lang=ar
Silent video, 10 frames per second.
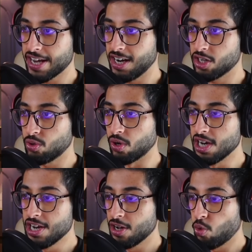الجدار على طول
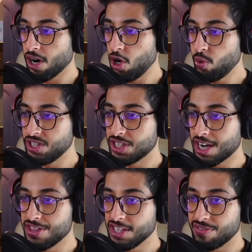والله حلوه
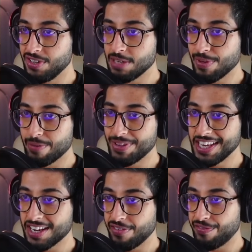الجدران دي تفيدنا مثلا
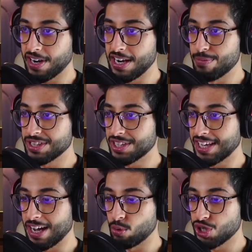بعدين نقفل على
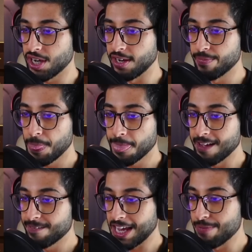منطقه او شيء
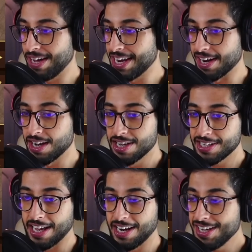طيب ما علينا
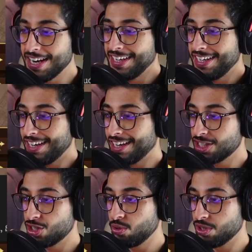تعال احنا الحين
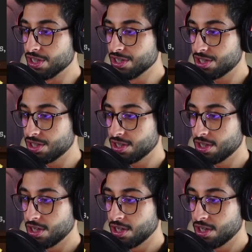على ستودنتس